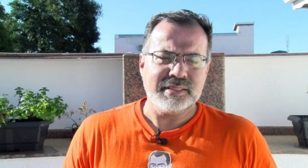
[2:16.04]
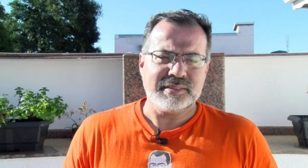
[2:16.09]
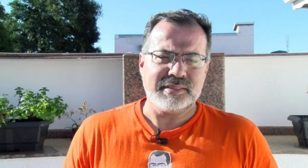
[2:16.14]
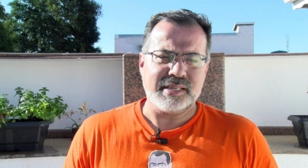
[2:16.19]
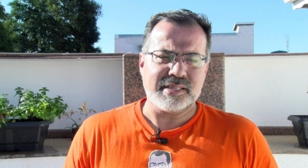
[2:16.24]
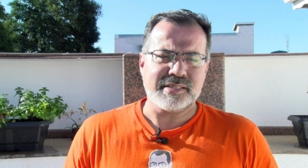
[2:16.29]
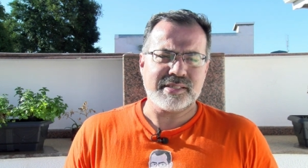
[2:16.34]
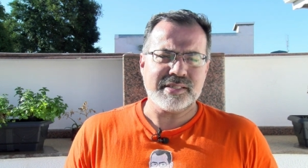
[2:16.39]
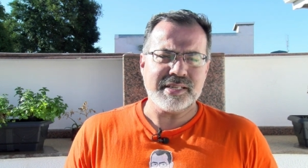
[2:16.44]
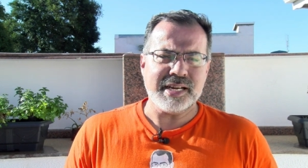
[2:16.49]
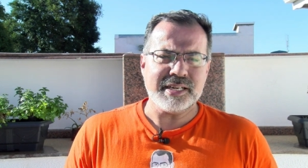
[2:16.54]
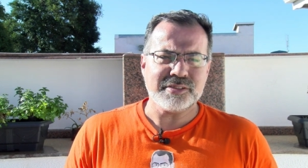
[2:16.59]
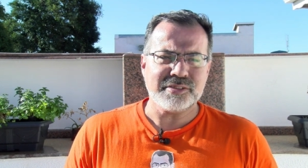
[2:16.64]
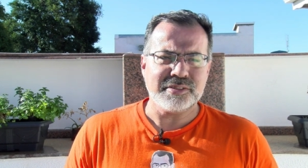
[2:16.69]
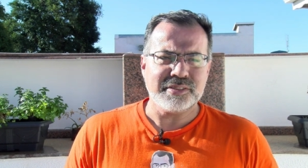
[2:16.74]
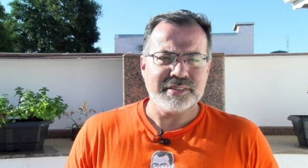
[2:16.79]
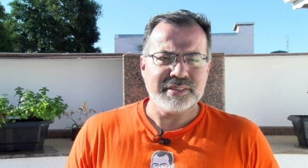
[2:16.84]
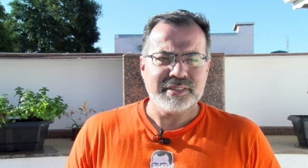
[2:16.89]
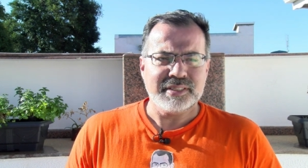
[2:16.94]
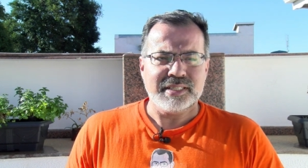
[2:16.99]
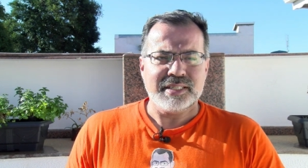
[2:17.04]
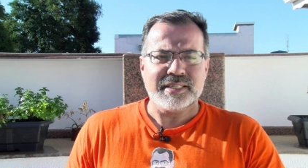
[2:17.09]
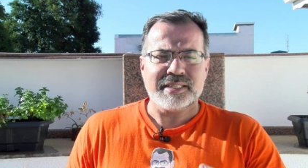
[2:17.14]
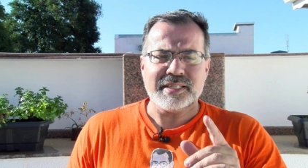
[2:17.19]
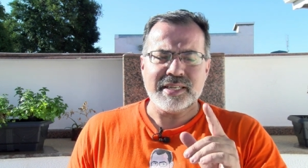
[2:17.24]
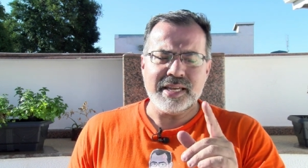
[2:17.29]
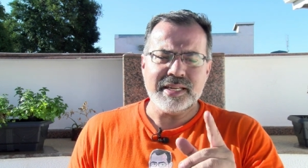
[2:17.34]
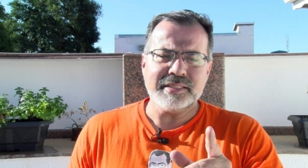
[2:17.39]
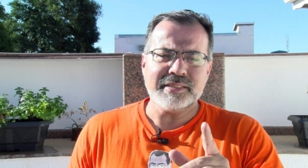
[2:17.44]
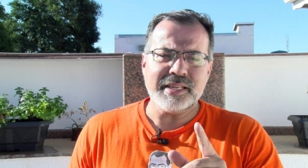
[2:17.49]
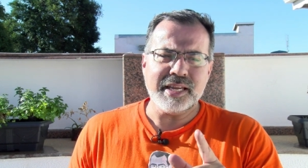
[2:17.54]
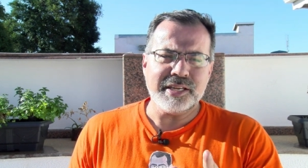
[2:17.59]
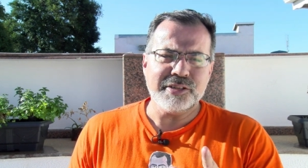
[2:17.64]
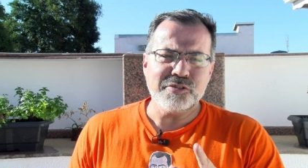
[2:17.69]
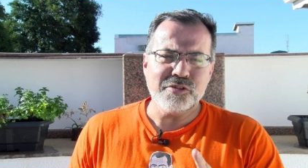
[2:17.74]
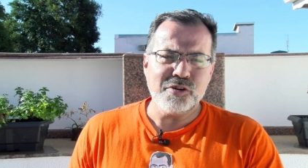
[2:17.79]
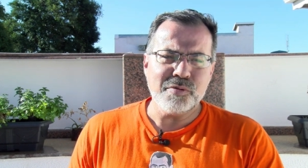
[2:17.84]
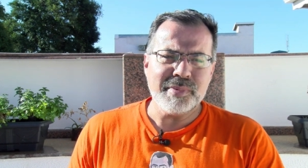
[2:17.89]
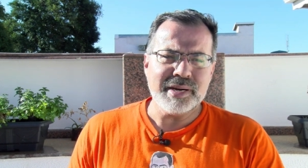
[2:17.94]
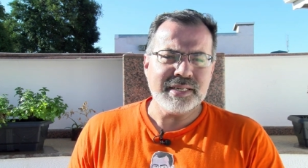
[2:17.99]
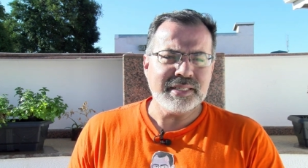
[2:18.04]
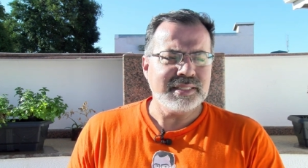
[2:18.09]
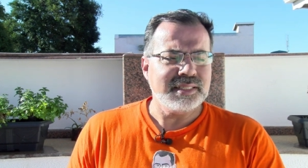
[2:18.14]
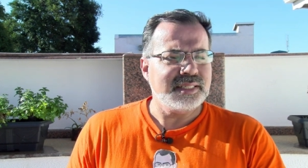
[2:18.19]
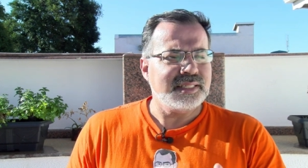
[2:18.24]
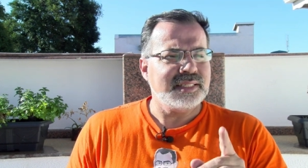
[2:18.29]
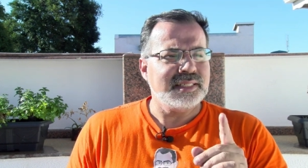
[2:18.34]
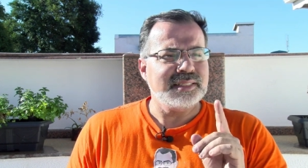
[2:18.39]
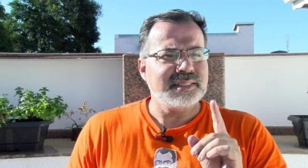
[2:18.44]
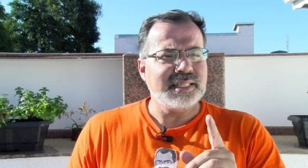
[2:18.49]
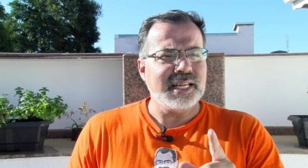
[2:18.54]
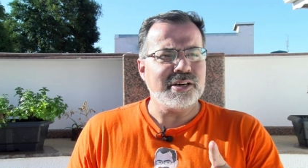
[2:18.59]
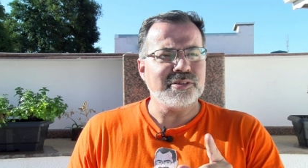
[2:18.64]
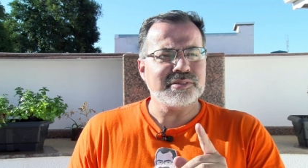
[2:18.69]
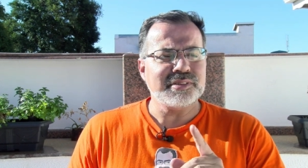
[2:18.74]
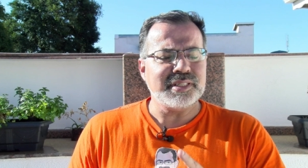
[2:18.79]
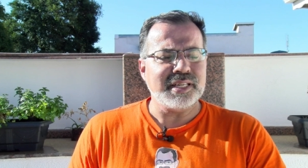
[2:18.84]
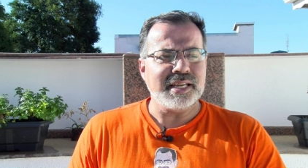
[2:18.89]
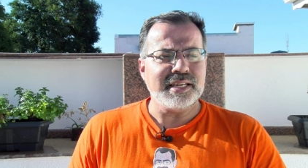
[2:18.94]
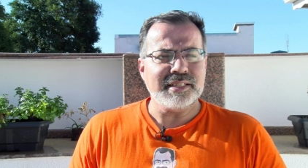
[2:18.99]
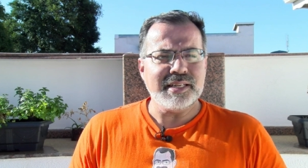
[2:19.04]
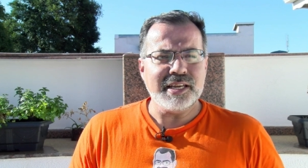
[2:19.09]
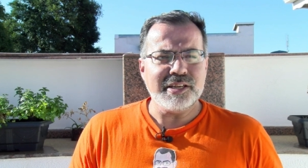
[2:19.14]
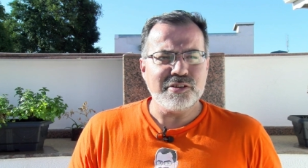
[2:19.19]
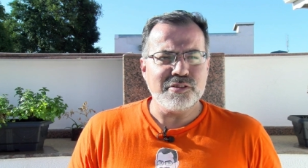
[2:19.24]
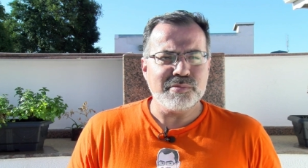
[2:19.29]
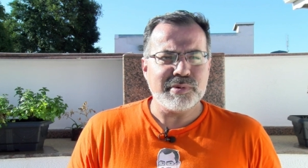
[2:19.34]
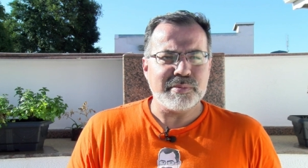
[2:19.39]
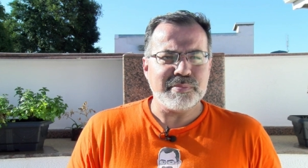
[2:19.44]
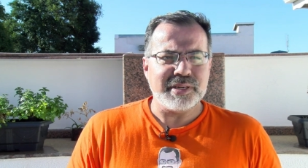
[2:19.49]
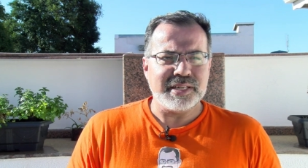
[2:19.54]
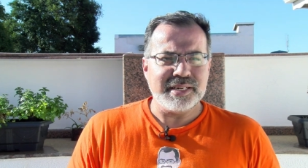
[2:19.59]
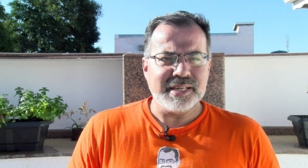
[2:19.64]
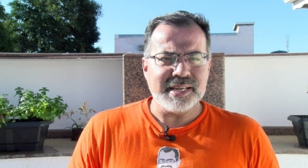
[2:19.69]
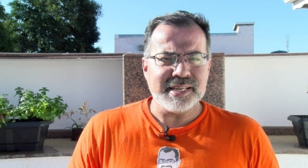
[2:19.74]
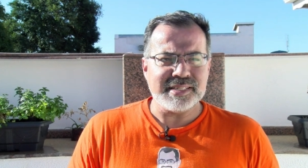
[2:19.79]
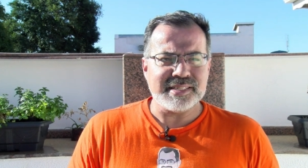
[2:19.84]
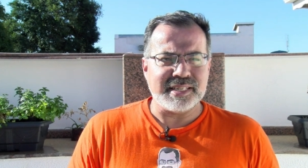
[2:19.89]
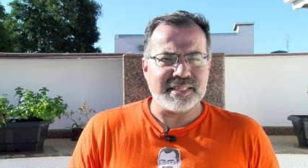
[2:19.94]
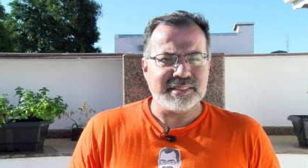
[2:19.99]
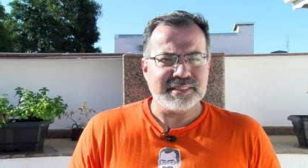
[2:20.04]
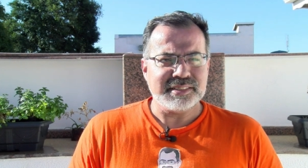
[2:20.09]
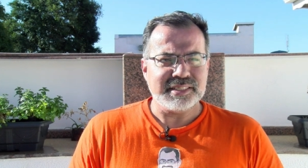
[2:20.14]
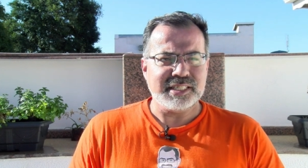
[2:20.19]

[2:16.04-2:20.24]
tá certo? Quem tem uma, não tem nenhuma, beleza?